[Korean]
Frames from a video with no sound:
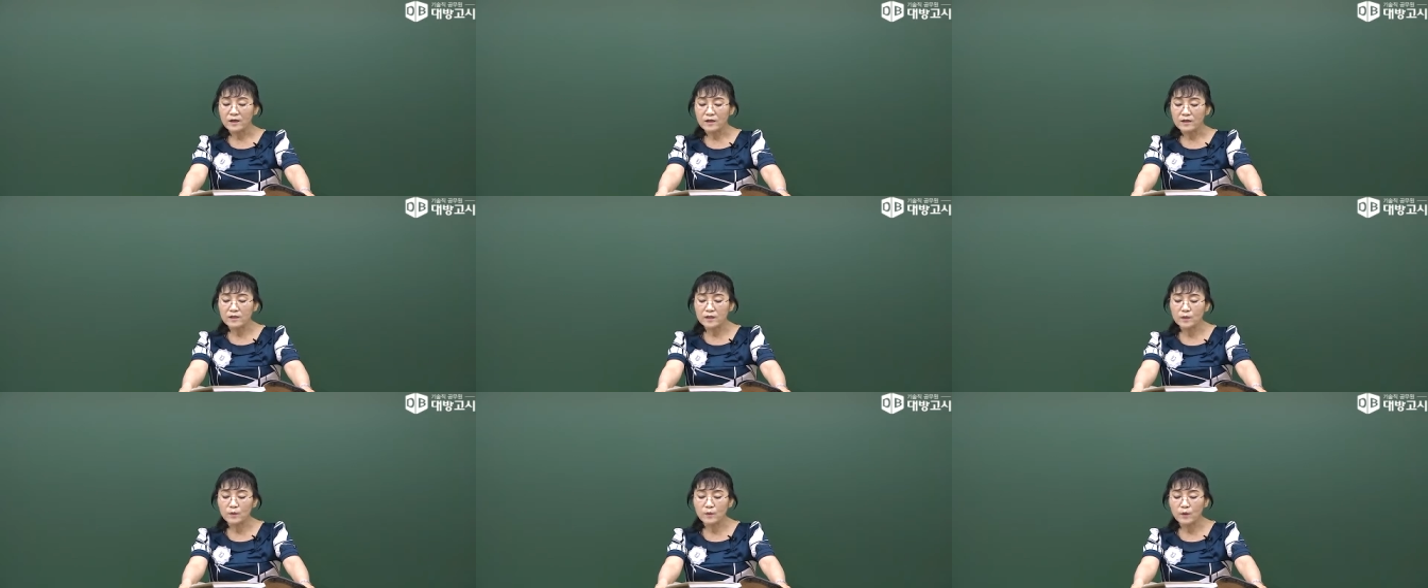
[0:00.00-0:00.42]

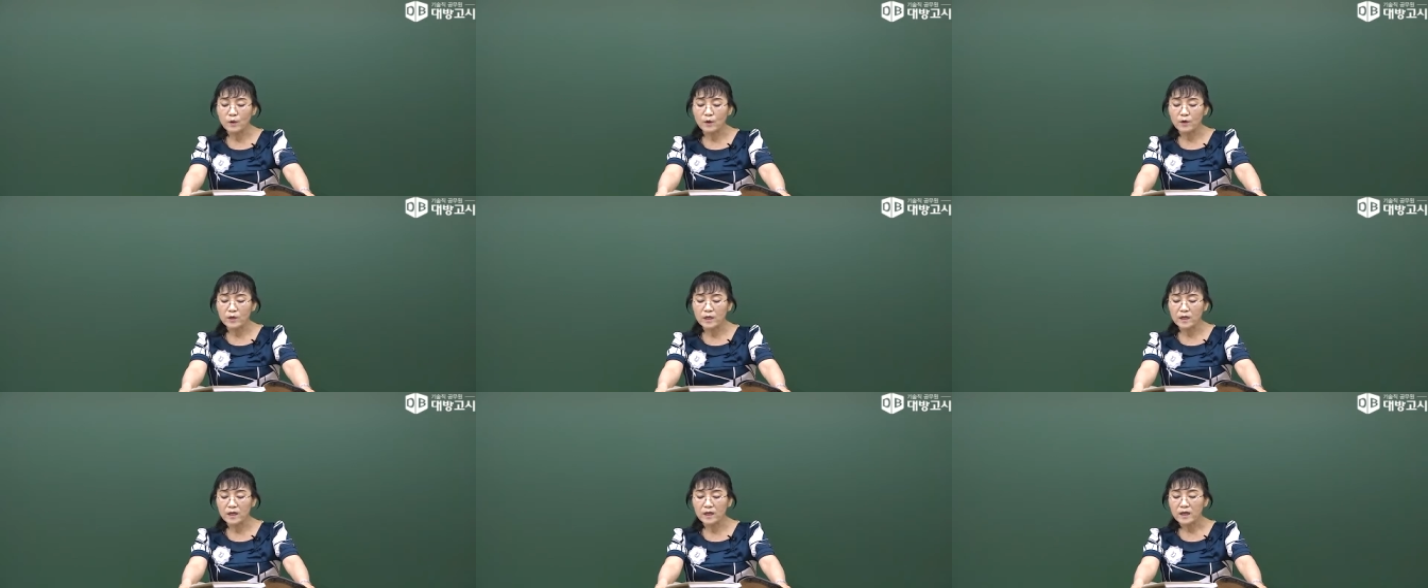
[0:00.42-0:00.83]
그리고
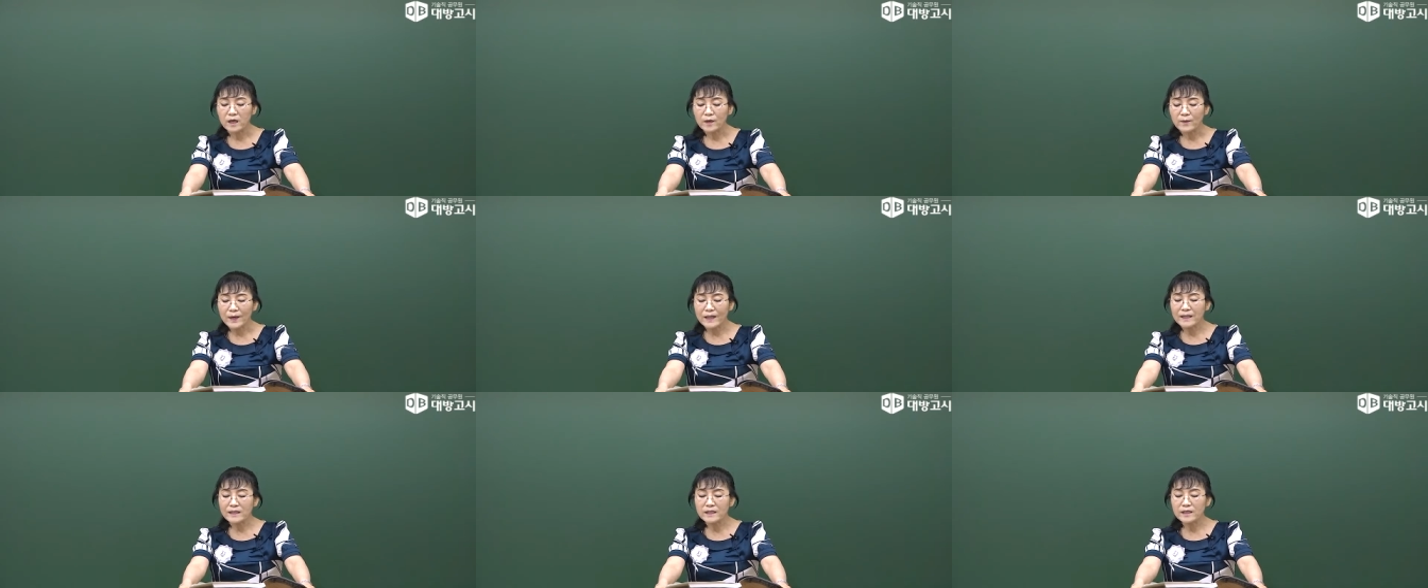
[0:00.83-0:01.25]
거기
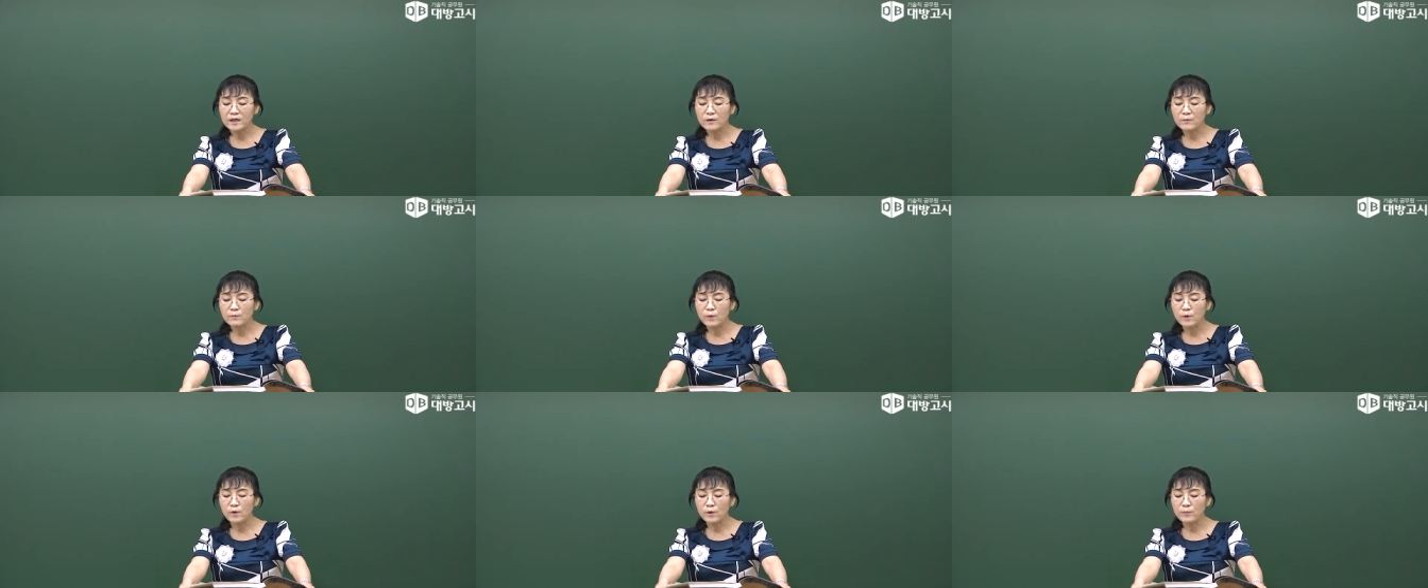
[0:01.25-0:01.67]

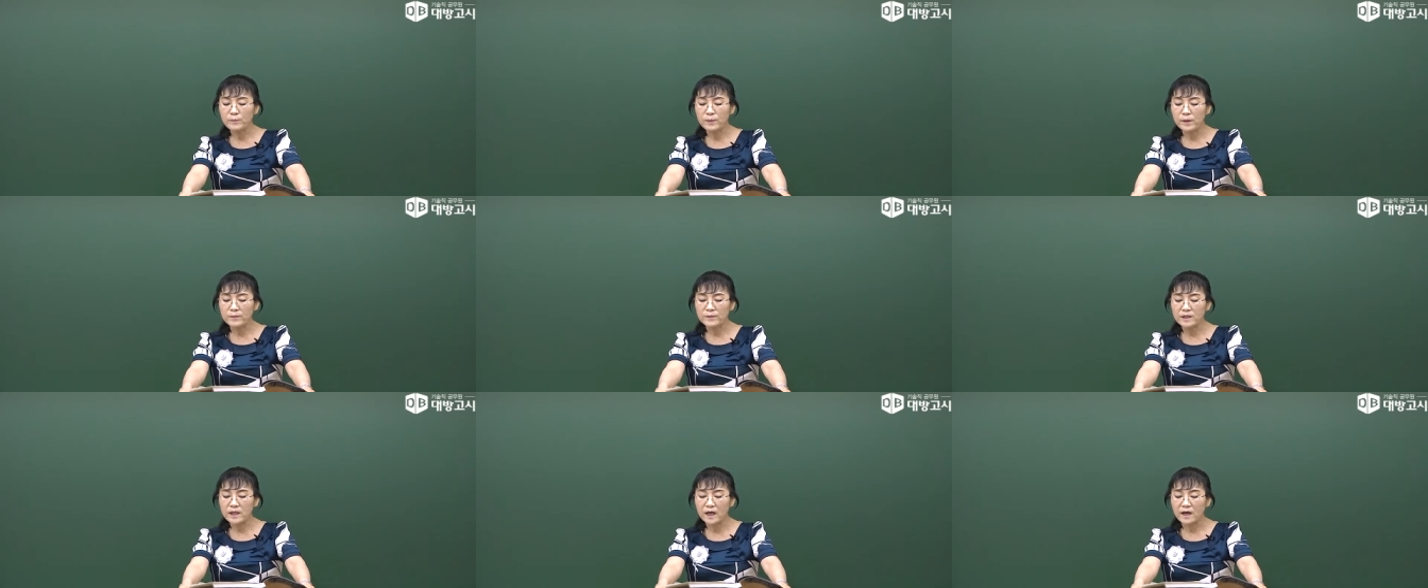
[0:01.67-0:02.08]

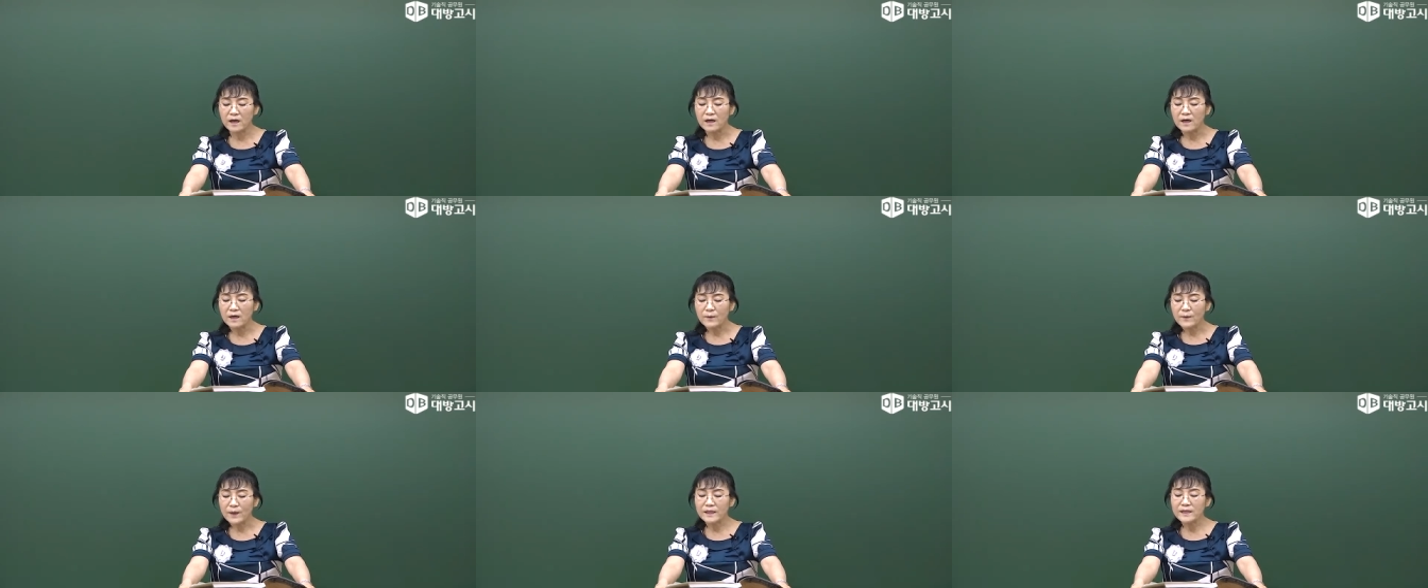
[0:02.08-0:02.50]

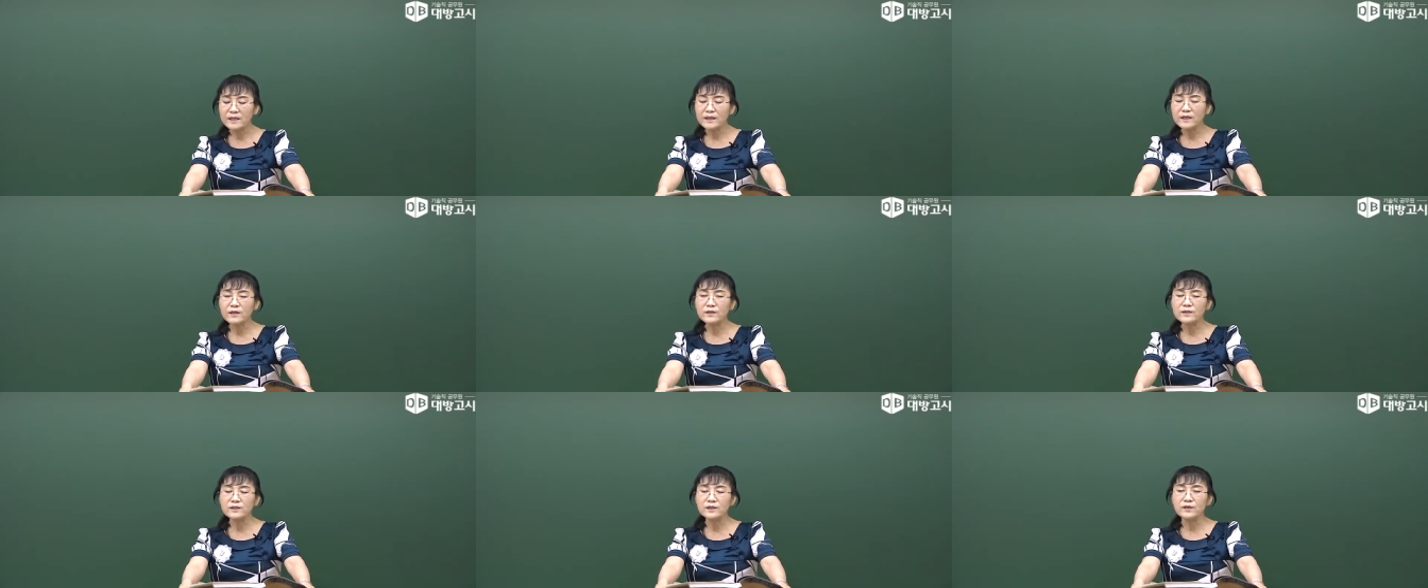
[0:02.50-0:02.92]
환경보건법이나
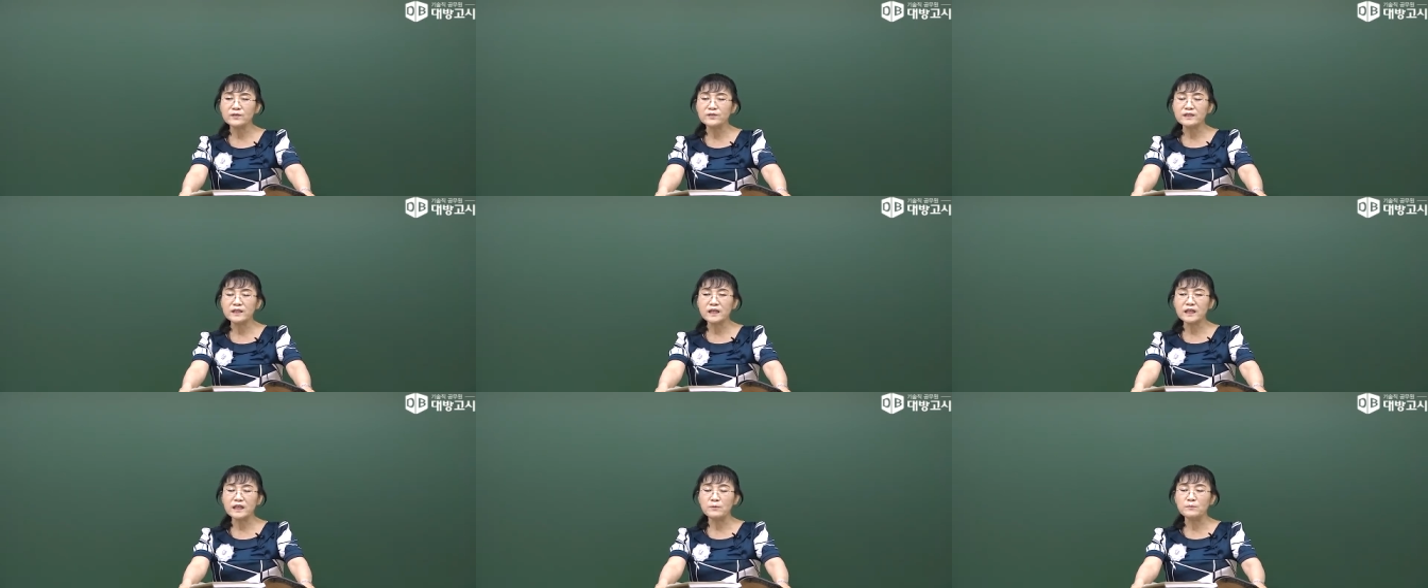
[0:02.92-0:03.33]

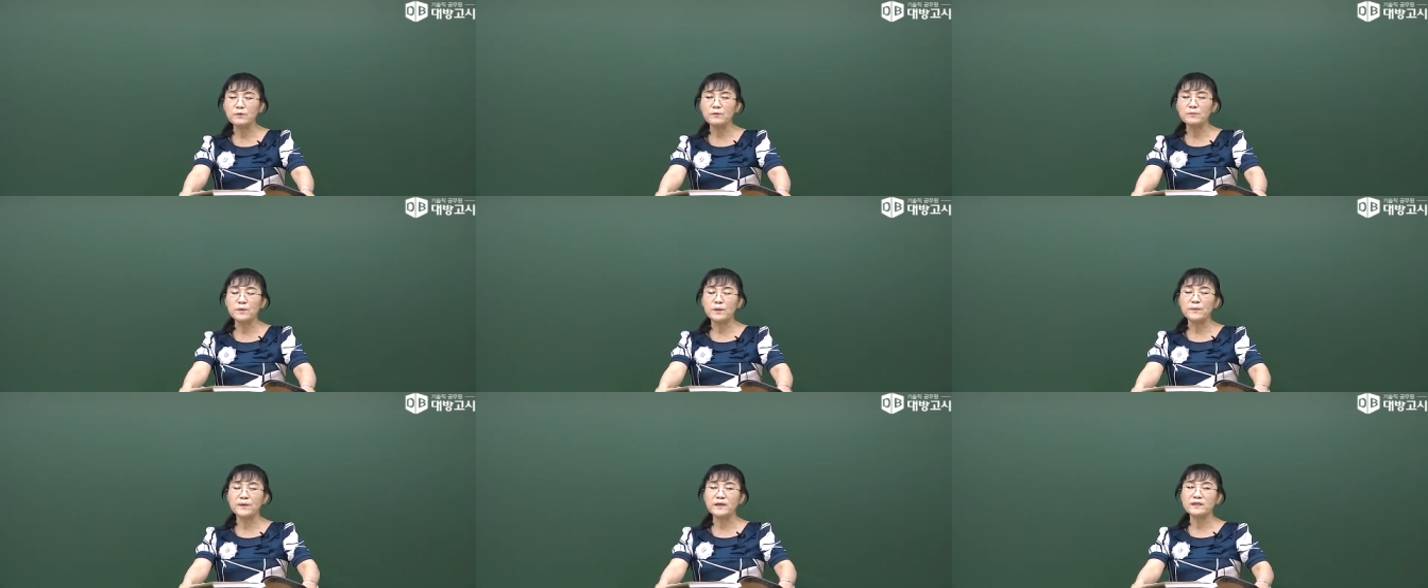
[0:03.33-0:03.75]

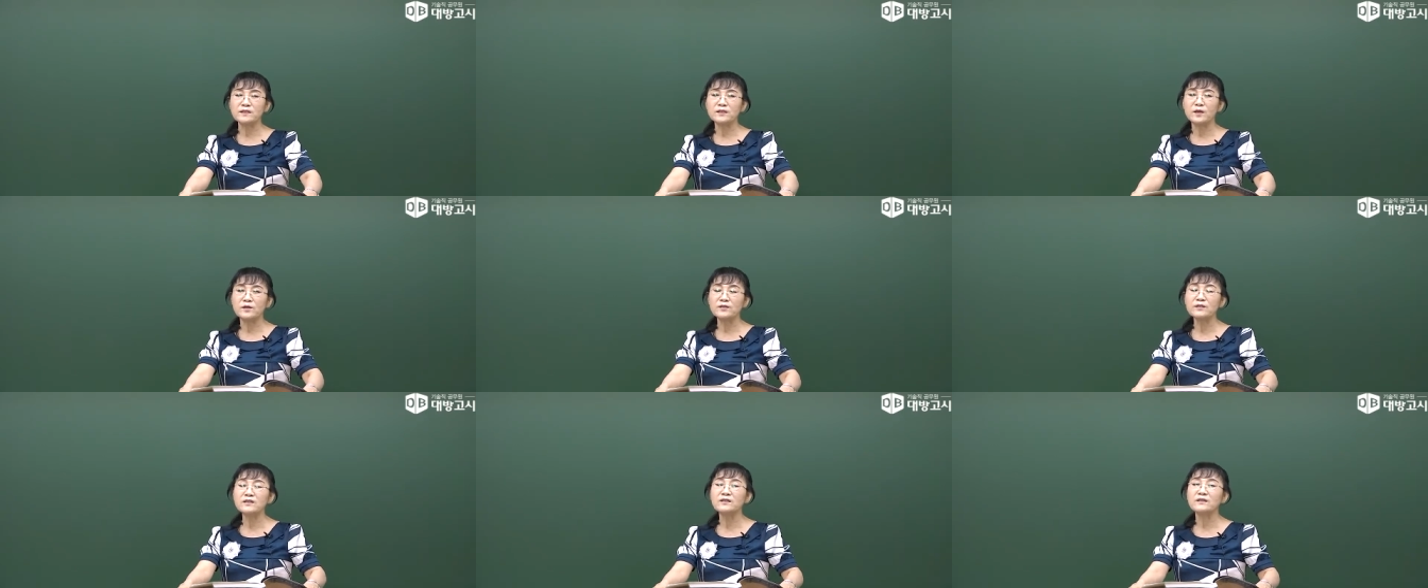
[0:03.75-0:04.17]

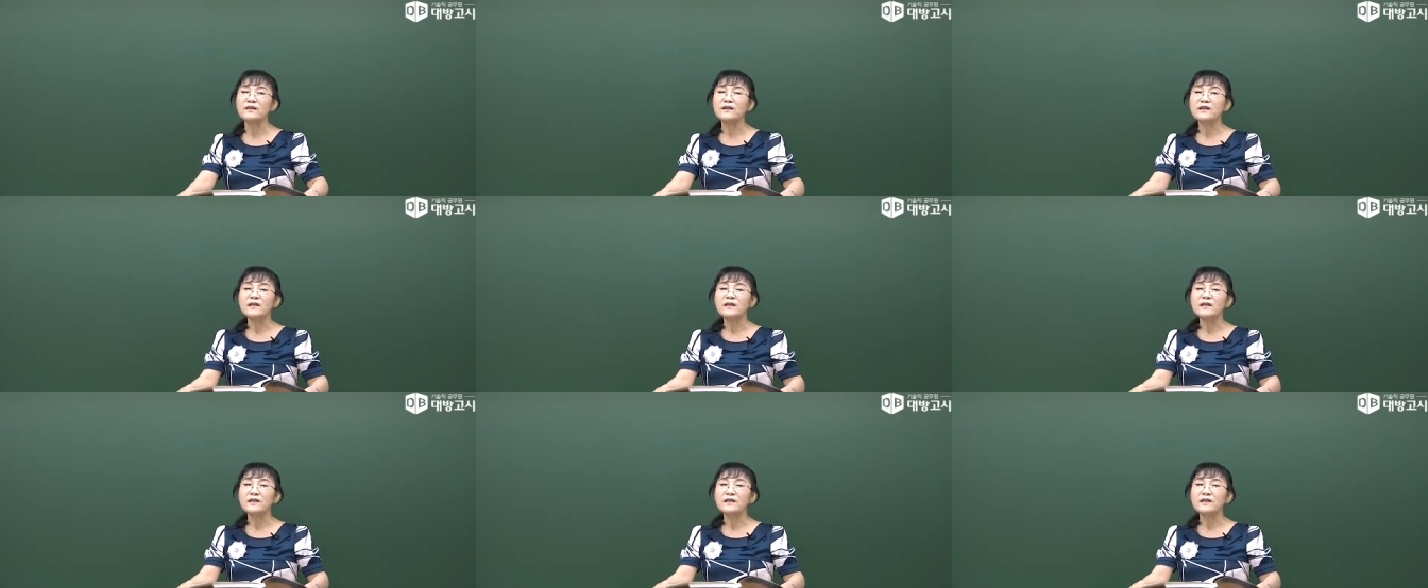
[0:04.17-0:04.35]
환경정책기본법에서는